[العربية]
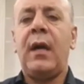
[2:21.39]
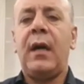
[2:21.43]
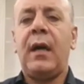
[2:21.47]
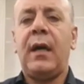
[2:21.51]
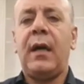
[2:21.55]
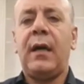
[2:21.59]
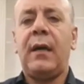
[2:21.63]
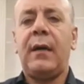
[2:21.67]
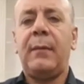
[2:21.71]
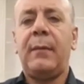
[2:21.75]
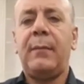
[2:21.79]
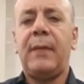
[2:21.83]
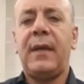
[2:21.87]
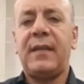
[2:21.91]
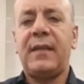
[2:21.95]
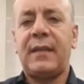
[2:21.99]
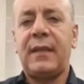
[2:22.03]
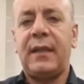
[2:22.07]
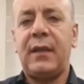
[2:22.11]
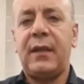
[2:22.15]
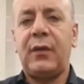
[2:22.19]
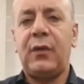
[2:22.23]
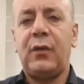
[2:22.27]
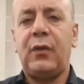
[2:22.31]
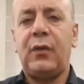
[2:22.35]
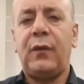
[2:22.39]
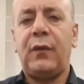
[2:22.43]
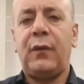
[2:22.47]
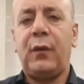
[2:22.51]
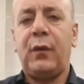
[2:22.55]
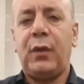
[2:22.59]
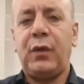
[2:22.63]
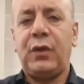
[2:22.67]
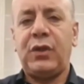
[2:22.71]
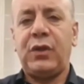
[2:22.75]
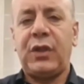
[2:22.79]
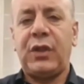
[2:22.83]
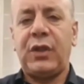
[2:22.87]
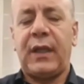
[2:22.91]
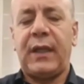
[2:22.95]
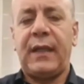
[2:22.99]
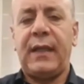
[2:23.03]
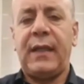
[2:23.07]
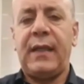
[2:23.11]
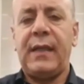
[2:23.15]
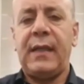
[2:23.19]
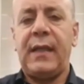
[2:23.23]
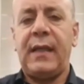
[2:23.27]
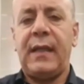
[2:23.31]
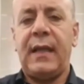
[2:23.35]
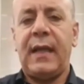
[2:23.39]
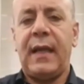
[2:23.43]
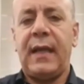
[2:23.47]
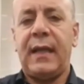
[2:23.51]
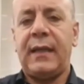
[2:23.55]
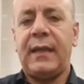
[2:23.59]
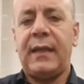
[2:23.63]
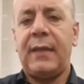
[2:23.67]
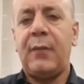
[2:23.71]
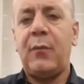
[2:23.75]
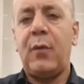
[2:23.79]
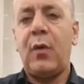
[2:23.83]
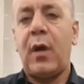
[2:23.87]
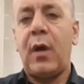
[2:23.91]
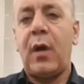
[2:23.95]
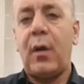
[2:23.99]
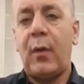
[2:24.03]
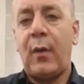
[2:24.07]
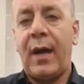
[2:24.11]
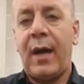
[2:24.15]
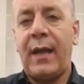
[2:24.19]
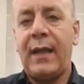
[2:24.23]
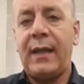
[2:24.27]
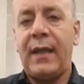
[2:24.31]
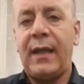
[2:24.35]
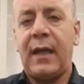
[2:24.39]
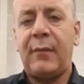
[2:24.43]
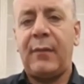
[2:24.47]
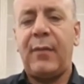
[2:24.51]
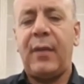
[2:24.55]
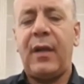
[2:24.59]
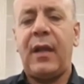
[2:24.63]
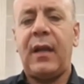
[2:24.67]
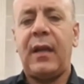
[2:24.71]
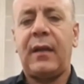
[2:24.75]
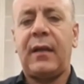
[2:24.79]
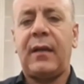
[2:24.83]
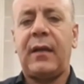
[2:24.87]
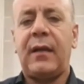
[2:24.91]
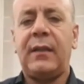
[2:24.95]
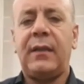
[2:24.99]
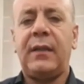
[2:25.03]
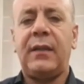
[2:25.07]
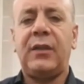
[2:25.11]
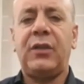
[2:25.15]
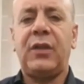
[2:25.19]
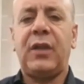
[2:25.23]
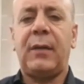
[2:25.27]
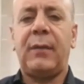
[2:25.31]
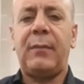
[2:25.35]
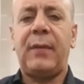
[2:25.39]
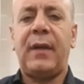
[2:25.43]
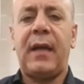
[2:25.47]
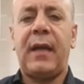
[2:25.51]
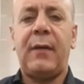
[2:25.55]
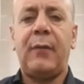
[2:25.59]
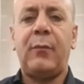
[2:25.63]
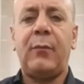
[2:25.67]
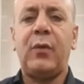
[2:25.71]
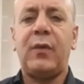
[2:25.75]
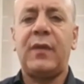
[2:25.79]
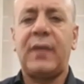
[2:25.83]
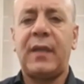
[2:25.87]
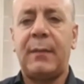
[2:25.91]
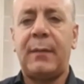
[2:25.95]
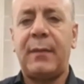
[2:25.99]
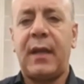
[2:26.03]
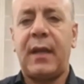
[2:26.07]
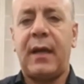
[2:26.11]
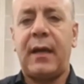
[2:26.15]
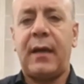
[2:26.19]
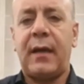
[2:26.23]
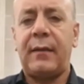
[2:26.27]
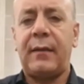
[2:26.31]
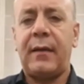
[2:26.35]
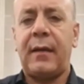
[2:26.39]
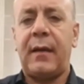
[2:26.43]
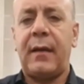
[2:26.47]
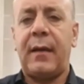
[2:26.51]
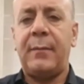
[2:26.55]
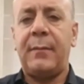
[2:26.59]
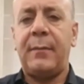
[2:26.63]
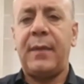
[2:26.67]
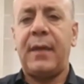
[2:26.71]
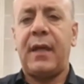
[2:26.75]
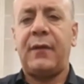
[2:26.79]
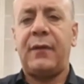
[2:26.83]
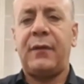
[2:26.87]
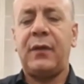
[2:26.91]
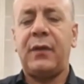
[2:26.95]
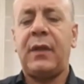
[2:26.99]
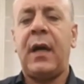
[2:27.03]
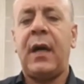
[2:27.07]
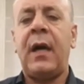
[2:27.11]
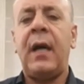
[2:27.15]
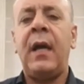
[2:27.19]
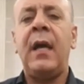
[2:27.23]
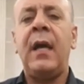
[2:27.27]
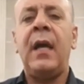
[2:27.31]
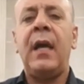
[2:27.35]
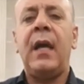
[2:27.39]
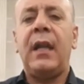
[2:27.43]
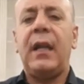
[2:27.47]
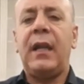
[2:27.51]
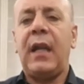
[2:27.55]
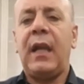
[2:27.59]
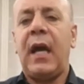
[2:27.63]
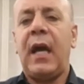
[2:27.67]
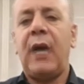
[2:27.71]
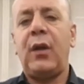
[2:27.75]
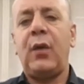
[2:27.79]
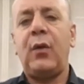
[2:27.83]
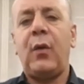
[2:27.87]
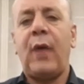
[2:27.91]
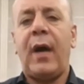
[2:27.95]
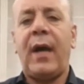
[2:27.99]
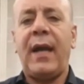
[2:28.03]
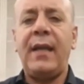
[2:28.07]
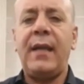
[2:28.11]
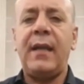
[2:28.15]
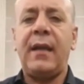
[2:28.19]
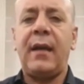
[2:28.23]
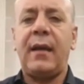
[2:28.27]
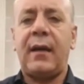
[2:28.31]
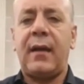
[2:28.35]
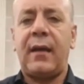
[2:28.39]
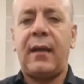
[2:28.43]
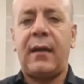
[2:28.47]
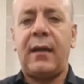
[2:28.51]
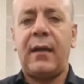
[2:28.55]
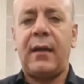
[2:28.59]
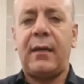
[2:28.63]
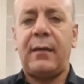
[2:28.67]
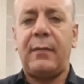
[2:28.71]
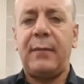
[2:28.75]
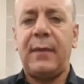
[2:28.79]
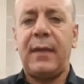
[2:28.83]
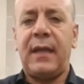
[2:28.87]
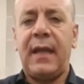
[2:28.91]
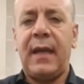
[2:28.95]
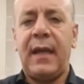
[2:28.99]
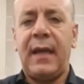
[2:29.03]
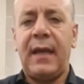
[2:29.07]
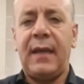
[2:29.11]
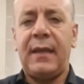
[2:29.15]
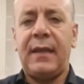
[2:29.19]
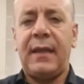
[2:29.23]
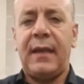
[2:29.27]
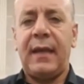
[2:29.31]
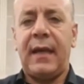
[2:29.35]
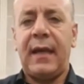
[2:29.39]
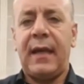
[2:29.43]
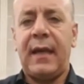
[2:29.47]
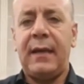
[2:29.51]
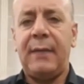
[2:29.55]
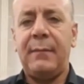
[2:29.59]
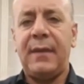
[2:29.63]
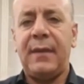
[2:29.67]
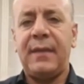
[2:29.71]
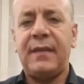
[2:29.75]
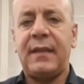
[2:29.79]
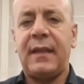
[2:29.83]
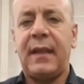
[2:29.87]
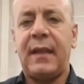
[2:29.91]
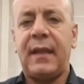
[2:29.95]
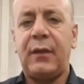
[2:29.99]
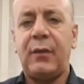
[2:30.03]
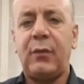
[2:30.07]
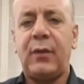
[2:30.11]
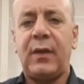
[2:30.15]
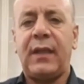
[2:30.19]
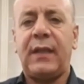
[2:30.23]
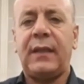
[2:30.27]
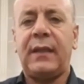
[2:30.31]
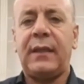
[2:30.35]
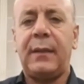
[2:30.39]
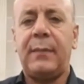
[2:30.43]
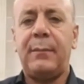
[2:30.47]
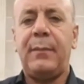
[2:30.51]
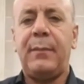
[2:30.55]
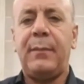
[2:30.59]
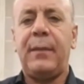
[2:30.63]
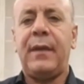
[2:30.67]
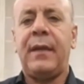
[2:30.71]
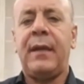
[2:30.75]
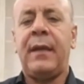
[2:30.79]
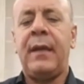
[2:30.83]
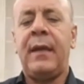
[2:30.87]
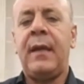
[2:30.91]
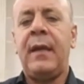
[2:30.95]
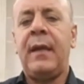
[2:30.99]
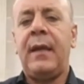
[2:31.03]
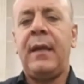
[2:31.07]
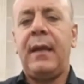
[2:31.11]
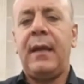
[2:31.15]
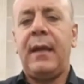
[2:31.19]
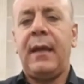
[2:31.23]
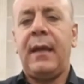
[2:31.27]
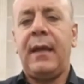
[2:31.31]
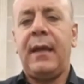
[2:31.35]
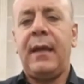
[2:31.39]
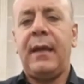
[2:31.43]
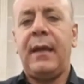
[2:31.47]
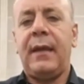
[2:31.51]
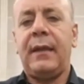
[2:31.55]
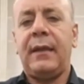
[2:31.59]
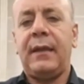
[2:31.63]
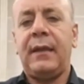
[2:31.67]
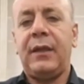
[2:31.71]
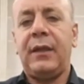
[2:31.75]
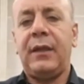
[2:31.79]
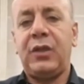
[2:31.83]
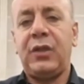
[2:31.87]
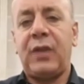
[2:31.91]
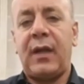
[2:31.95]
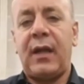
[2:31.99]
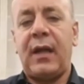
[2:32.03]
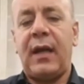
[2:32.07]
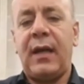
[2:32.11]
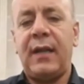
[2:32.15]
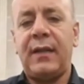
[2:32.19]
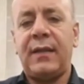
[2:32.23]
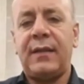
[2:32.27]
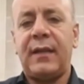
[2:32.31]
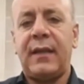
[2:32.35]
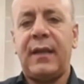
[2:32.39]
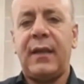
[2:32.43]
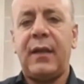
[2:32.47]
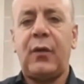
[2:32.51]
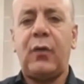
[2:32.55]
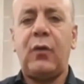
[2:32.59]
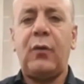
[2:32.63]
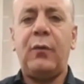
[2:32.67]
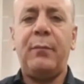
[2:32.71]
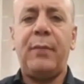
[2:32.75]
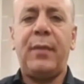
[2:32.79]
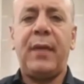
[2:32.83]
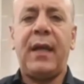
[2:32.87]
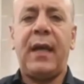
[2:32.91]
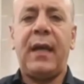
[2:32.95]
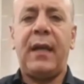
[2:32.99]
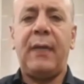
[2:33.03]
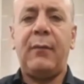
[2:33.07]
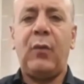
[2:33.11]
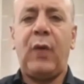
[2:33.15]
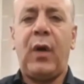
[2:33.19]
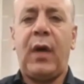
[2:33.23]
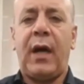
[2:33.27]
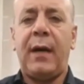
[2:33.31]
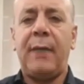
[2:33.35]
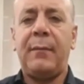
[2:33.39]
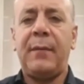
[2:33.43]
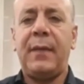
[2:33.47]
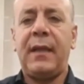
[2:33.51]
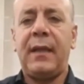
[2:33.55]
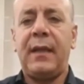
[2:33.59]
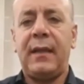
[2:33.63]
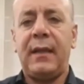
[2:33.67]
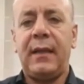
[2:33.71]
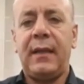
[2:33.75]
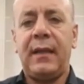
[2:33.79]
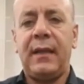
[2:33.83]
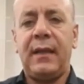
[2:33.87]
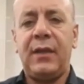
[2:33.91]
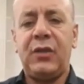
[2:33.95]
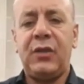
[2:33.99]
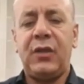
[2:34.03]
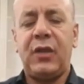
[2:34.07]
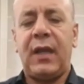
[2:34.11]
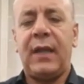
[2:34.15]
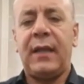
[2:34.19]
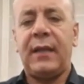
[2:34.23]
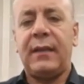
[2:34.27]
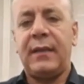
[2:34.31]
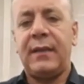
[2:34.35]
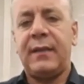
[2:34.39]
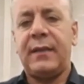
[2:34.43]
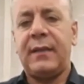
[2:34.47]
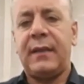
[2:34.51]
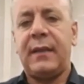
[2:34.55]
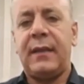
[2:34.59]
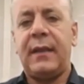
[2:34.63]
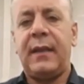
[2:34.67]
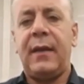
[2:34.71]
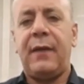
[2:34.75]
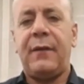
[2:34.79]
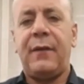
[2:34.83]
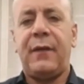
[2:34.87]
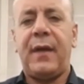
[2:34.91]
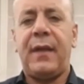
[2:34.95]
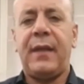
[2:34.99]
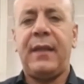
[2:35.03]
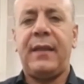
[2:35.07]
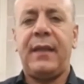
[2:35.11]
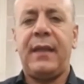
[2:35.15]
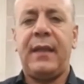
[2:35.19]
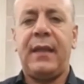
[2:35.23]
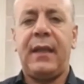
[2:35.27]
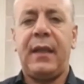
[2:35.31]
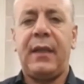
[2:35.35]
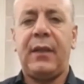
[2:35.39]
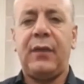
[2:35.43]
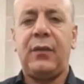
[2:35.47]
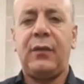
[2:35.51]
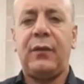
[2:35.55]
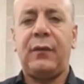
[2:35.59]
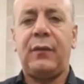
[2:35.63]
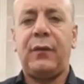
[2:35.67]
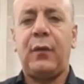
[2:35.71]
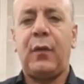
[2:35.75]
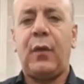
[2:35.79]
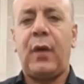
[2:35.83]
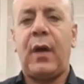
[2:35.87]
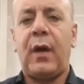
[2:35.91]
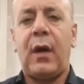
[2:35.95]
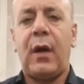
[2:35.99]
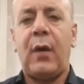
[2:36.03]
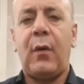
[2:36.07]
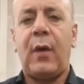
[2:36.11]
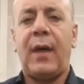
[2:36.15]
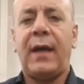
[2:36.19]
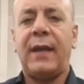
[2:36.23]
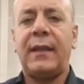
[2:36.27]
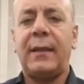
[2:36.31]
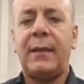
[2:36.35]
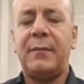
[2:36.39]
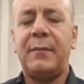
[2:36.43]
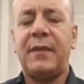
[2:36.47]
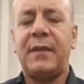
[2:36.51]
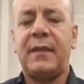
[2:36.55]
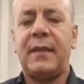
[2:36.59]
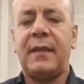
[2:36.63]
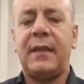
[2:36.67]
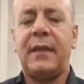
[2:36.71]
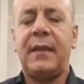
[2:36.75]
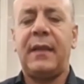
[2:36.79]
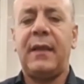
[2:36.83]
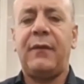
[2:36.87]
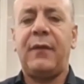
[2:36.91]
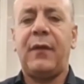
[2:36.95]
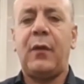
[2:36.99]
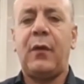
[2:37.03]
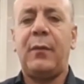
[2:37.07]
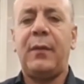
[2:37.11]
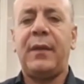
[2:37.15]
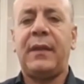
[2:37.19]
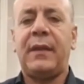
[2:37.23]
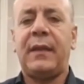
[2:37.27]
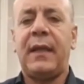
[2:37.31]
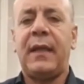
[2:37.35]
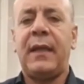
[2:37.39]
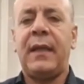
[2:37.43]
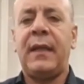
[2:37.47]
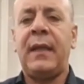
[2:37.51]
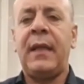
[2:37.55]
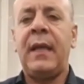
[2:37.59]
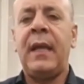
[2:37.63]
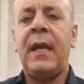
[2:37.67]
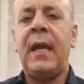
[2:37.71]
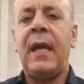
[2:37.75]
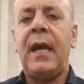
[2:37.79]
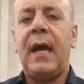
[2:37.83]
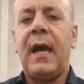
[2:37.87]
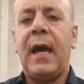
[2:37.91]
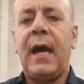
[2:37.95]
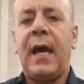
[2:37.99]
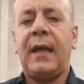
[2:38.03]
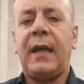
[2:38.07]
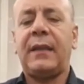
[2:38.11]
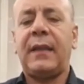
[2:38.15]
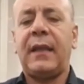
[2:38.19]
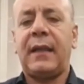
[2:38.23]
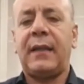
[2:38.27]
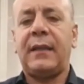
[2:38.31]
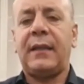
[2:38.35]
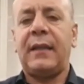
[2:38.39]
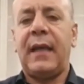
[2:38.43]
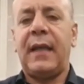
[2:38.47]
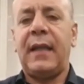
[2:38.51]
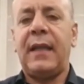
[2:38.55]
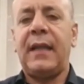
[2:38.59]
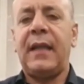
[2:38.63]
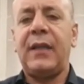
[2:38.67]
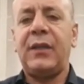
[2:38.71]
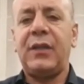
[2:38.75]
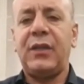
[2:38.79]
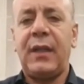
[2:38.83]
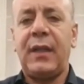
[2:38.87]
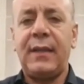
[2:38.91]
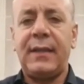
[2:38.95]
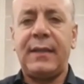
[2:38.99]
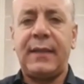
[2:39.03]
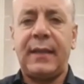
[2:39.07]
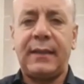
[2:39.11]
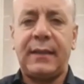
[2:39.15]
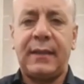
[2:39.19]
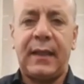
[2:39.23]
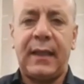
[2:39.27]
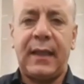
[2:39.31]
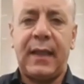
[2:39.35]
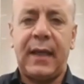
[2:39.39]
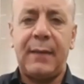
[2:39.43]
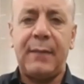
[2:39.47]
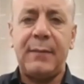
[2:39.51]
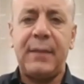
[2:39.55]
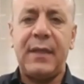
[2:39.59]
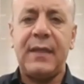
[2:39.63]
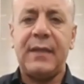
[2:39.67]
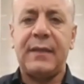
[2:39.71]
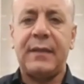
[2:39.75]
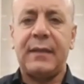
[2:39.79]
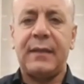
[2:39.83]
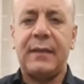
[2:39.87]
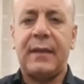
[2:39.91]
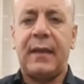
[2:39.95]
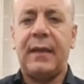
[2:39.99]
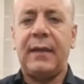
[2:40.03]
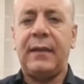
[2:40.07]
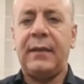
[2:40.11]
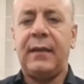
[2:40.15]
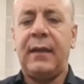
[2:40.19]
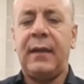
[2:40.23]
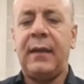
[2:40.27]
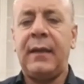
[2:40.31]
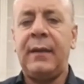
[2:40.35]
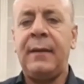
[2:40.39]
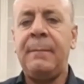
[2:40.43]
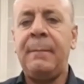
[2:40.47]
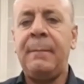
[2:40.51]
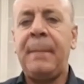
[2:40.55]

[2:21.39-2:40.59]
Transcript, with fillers: آه، مصير الدفوع الشكليه اللي قدموها وهل يقبلها القاضي شرب الاب وسمره ام يرفضها لانه اي قرار من هذا المساله يرتب آه، اجراءات سيقوم بها المحامين لجهه استئناف هذه الدفوع او عدم استئنافها وبالتالي اعتقد ان جلسه الخميس ايضا